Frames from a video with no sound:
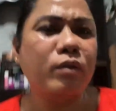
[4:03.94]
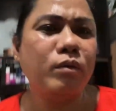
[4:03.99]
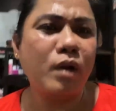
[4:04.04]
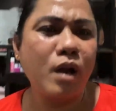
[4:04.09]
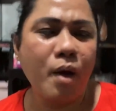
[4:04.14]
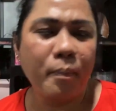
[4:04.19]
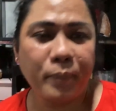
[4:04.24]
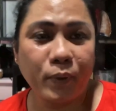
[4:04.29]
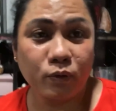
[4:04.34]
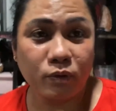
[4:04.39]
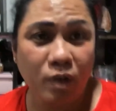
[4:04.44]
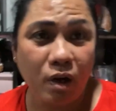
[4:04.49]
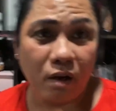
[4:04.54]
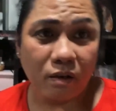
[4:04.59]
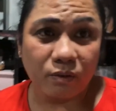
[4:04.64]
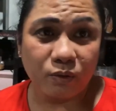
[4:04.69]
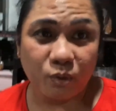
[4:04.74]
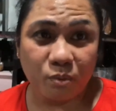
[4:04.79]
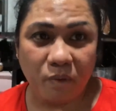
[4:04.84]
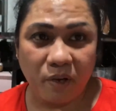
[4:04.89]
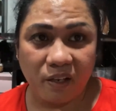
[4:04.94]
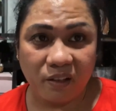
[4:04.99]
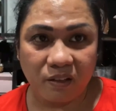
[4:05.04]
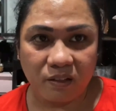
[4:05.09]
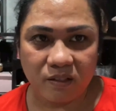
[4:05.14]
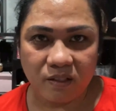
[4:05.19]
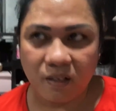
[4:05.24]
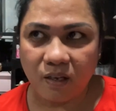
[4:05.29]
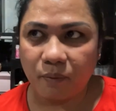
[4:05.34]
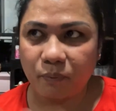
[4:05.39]
wala pang ganang kumain
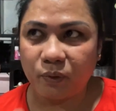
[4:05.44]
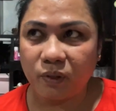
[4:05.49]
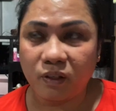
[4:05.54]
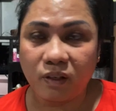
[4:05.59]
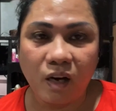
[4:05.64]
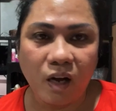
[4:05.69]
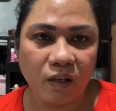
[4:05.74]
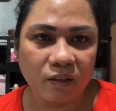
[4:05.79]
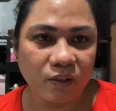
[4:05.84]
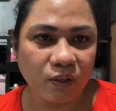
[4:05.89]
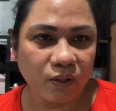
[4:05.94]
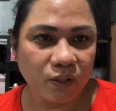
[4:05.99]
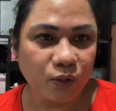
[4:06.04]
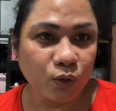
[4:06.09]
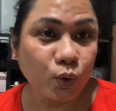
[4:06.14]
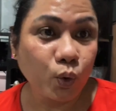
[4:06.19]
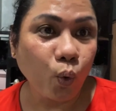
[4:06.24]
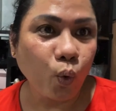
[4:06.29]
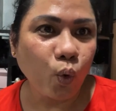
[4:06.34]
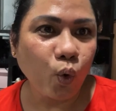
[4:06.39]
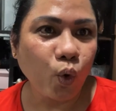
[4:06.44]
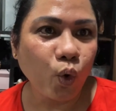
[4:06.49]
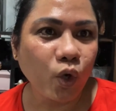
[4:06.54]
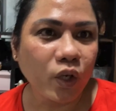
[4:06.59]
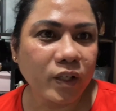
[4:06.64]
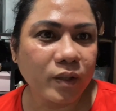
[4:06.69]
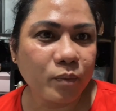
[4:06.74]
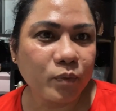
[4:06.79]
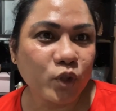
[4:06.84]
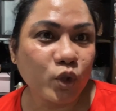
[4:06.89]
kasi nga po naglakad ako ng
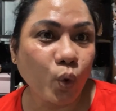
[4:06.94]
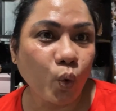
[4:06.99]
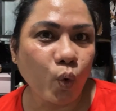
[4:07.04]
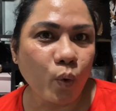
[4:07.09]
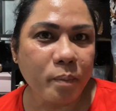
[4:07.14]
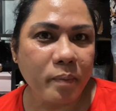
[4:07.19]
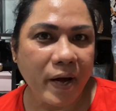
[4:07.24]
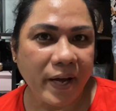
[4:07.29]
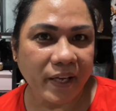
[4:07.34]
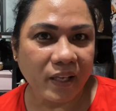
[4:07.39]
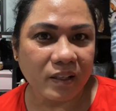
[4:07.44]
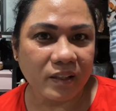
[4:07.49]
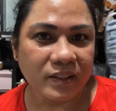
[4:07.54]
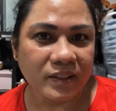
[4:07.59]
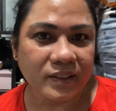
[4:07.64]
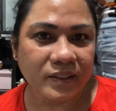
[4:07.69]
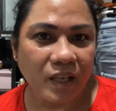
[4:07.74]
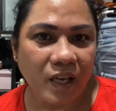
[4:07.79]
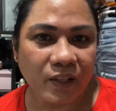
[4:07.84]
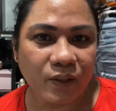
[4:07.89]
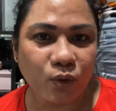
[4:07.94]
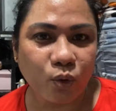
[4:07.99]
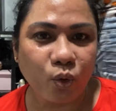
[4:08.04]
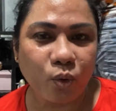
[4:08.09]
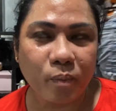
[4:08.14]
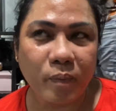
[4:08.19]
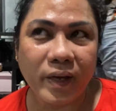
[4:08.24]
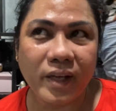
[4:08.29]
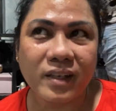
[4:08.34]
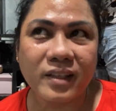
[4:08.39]
2 miles. Ang 2
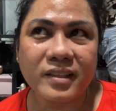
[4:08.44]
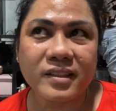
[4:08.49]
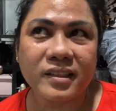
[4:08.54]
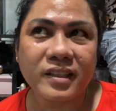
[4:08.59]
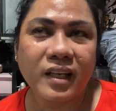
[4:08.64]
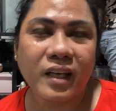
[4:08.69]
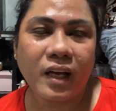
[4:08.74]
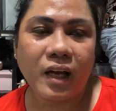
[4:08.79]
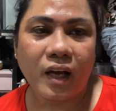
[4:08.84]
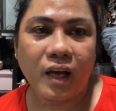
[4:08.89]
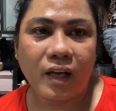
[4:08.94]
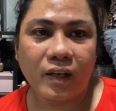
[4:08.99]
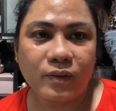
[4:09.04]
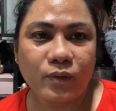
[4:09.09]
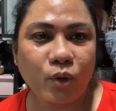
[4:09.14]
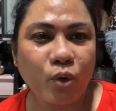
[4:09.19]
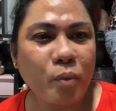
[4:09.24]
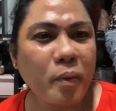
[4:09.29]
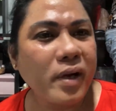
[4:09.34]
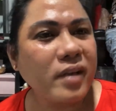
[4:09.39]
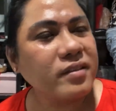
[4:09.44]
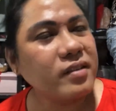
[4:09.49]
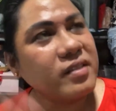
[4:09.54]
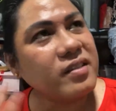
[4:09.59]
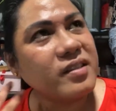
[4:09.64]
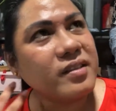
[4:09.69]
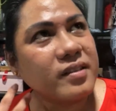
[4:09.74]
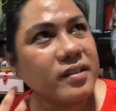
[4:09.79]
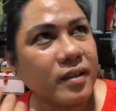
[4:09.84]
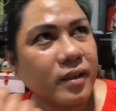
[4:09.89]
miles, 2 miles
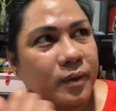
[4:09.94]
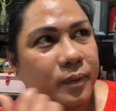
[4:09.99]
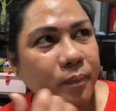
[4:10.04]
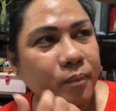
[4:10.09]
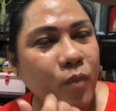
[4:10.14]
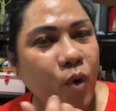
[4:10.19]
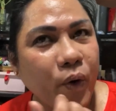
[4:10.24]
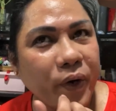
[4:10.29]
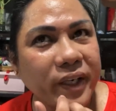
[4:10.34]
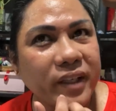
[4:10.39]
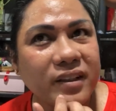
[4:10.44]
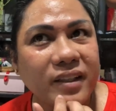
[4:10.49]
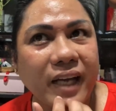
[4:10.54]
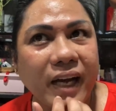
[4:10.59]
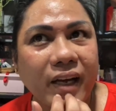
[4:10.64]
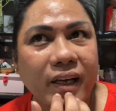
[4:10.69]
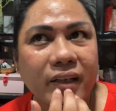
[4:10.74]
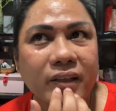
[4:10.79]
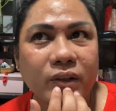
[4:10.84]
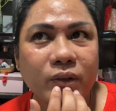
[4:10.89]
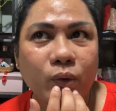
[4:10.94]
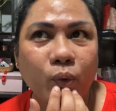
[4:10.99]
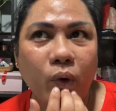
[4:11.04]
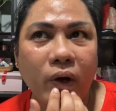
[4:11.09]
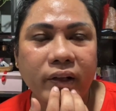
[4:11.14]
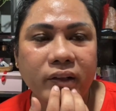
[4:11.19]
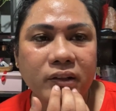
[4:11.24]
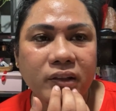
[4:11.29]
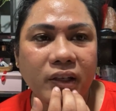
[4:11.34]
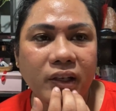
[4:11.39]
is more than
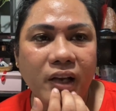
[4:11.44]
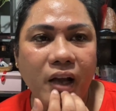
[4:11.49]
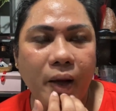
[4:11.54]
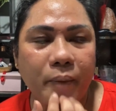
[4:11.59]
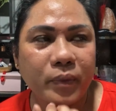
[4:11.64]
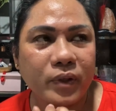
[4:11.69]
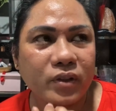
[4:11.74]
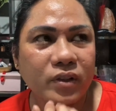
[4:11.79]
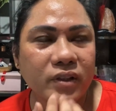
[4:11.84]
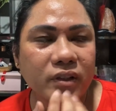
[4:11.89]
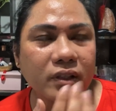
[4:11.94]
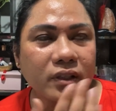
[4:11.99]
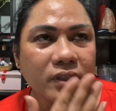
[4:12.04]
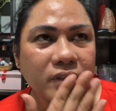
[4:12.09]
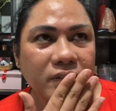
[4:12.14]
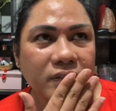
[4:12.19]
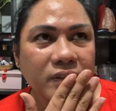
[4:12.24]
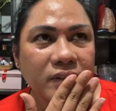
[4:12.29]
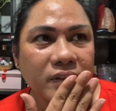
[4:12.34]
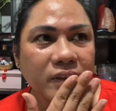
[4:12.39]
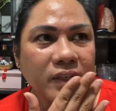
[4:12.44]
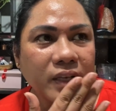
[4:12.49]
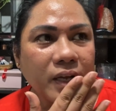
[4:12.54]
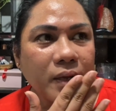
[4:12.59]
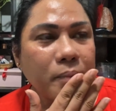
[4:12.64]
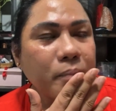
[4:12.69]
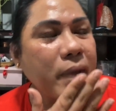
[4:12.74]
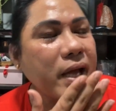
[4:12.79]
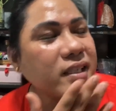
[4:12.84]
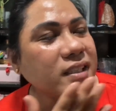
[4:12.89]
1 kilometer.
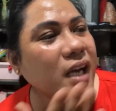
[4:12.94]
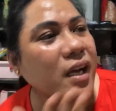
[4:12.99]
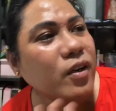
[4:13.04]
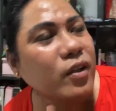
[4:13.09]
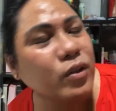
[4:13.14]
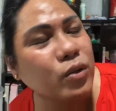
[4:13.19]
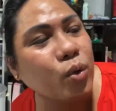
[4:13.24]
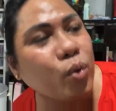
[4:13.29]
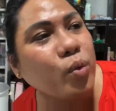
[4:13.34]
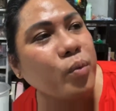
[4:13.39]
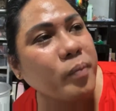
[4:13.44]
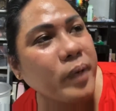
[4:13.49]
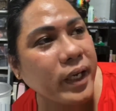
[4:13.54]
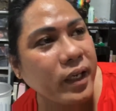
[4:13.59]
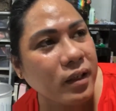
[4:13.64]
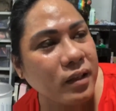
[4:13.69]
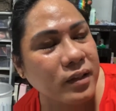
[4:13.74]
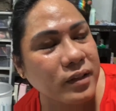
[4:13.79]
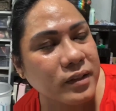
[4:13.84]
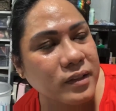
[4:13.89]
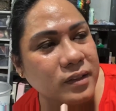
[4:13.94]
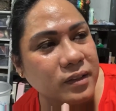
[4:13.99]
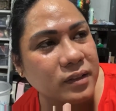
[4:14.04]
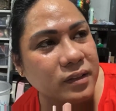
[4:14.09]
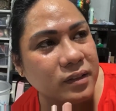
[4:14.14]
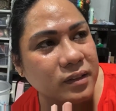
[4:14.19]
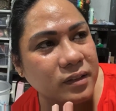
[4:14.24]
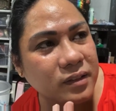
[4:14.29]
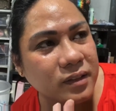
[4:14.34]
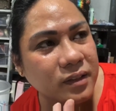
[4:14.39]
Beshi, anong 2 miles?
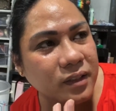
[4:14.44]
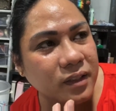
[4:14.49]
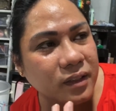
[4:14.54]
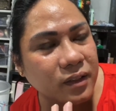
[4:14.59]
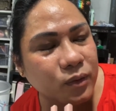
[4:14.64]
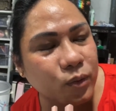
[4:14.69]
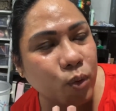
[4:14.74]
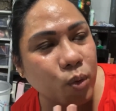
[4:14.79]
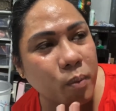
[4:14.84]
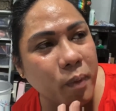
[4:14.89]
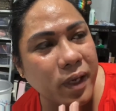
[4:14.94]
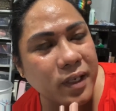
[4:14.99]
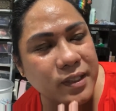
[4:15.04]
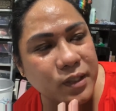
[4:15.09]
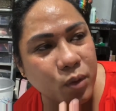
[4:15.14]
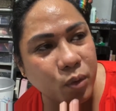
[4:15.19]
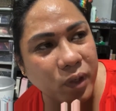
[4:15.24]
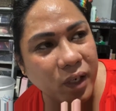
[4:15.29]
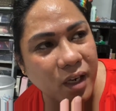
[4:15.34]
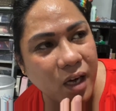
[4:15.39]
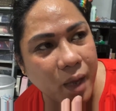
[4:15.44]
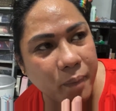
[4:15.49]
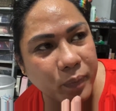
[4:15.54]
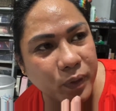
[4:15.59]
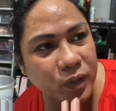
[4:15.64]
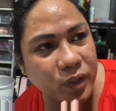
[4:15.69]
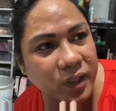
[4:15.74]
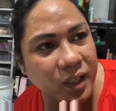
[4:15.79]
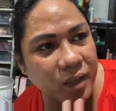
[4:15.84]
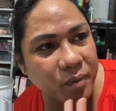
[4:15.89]
2 miles to
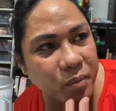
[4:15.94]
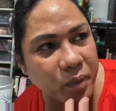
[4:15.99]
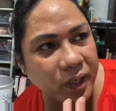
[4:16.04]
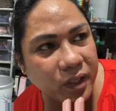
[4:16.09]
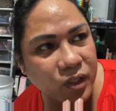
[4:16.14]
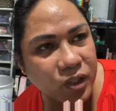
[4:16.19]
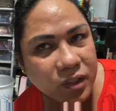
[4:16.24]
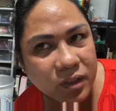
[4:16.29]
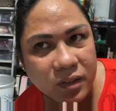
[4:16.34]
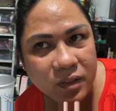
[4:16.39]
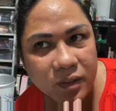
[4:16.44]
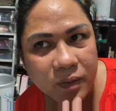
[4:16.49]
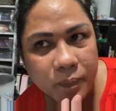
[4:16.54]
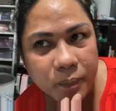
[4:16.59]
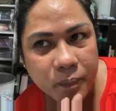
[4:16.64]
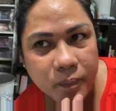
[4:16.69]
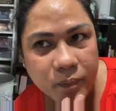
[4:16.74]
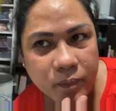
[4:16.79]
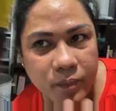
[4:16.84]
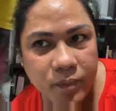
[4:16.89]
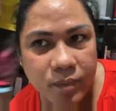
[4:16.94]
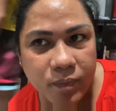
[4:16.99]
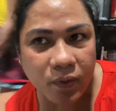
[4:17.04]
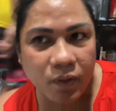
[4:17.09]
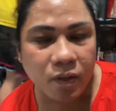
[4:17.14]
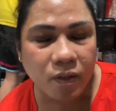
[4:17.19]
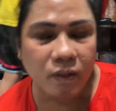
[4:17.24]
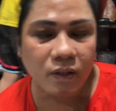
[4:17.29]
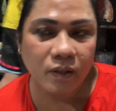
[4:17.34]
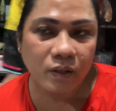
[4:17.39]
kilometer nga, Beshi. 0.85
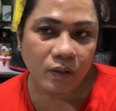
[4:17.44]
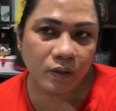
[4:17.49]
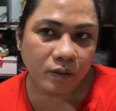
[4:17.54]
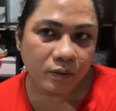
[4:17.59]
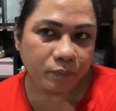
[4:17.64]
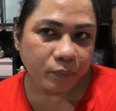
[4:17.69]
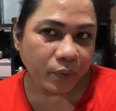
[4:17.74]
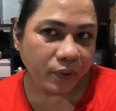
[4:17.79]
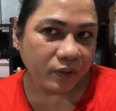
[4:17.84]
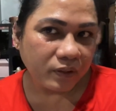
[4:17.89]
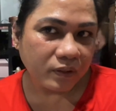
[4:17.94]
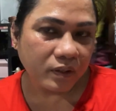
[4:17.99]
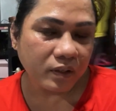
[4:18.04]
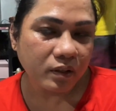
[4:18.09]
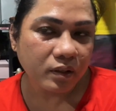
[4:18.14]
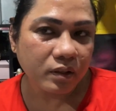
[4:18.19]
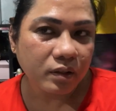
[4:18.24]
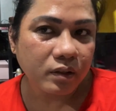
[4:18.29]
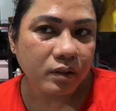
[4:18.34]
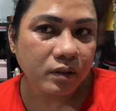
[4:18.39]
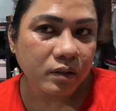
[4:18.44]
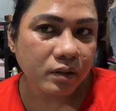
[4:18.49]
kilometers.